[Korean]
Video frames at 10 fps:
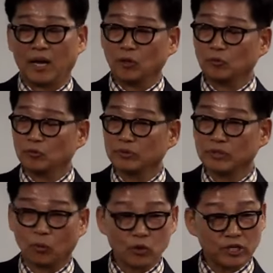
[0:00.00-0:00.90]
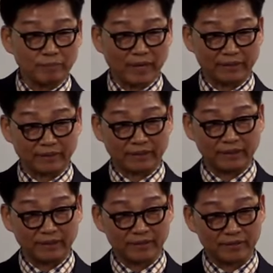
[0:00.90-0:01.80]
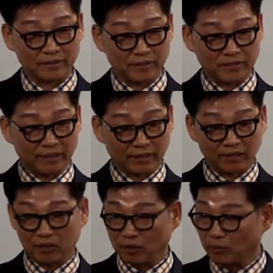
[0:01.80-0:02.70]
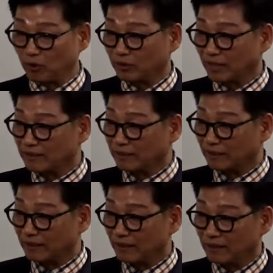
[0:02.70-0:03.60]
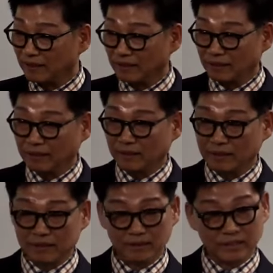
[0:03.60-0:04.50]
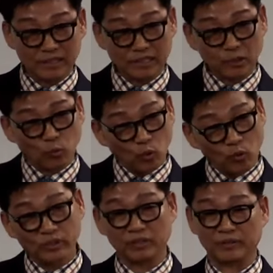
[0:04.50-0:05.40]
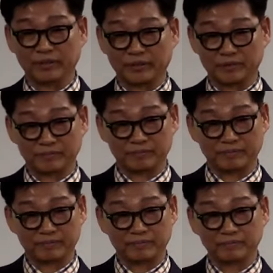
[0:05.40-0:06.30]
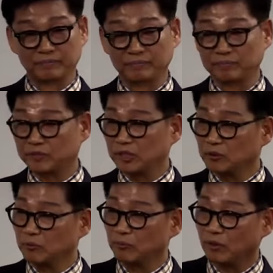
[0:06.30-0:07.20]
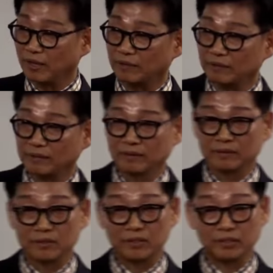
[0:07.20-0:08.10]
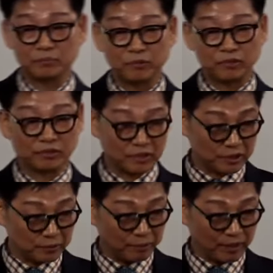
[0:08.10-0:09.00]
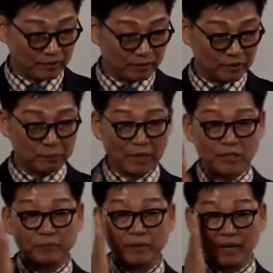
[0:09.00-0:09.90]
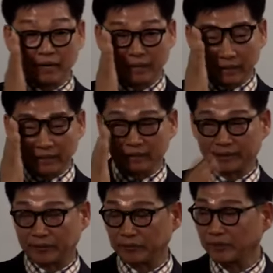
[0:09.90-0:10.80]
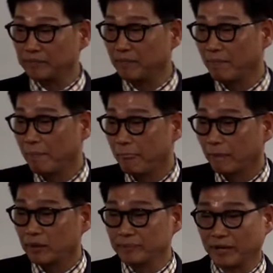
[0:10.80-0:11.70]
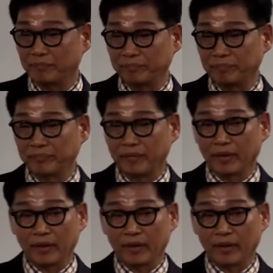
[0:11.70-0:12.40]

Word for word: 한국은 5천만인데 전 세계 글로벌로 따지니까 75억인 거예요. 음, 지금은 뭐 한 77억, 78억, 거의 80억 가까이 얘기하더라고요. 그러면